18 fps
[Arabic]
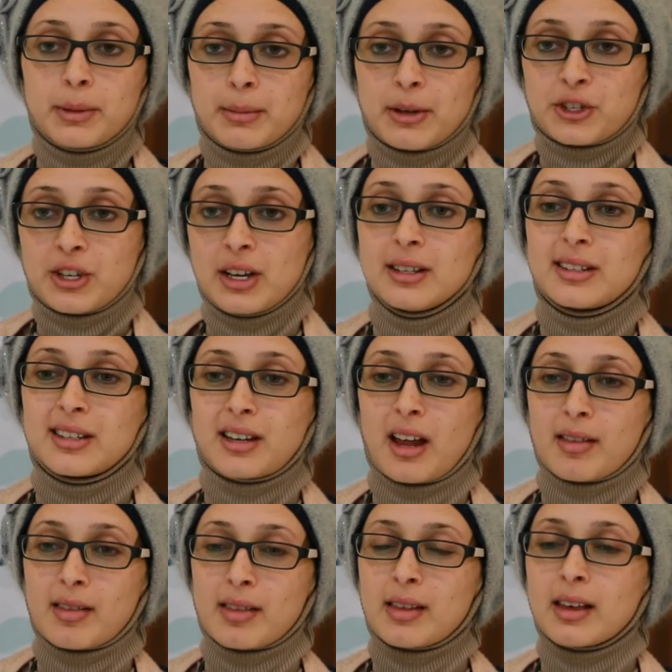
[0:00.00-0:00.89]
بمجال
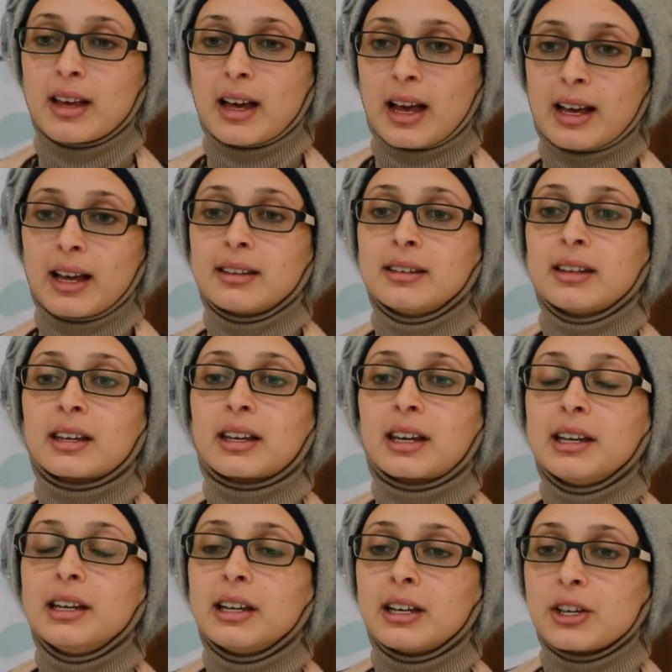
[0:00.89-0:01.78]
دراستي أخذنا
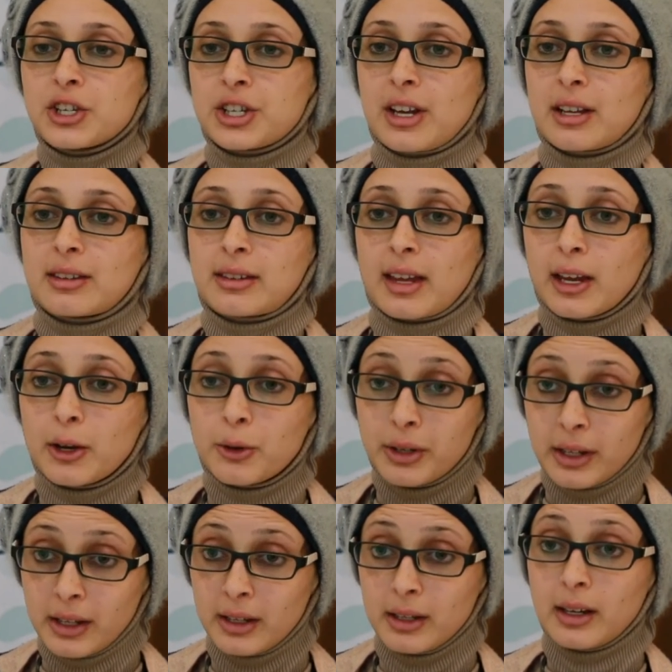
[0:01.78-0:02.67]
كل الأشياء
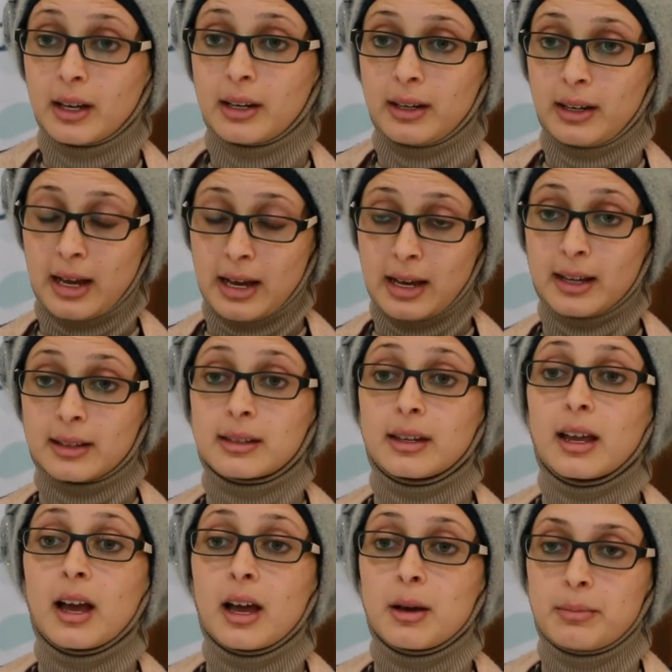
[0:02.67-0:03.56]
التيورية اللي
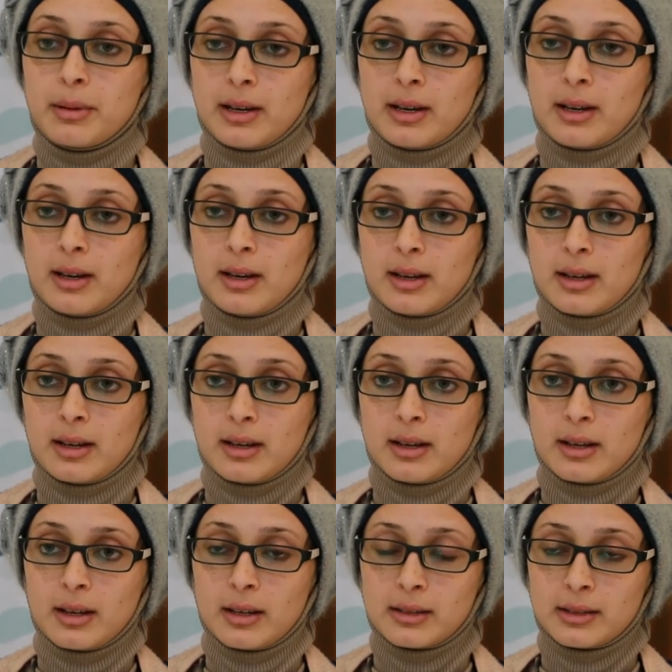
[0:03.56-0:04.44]
أخذناها
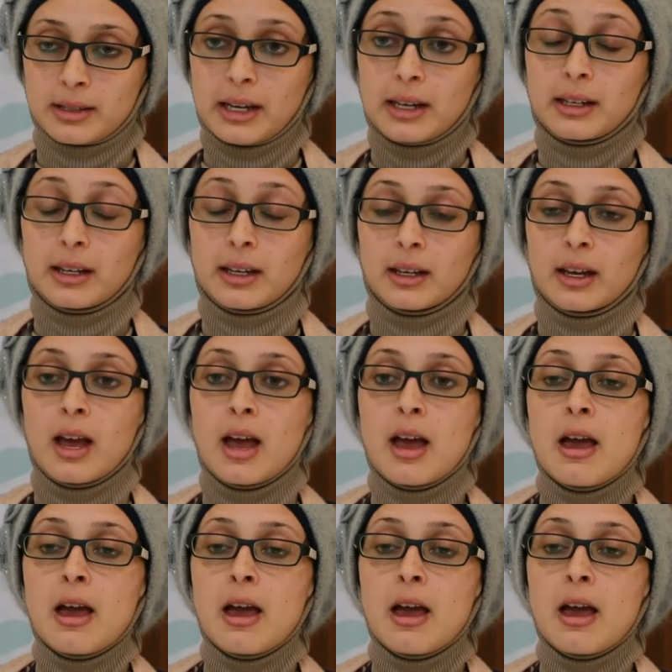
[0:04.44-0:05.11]
بالتريننج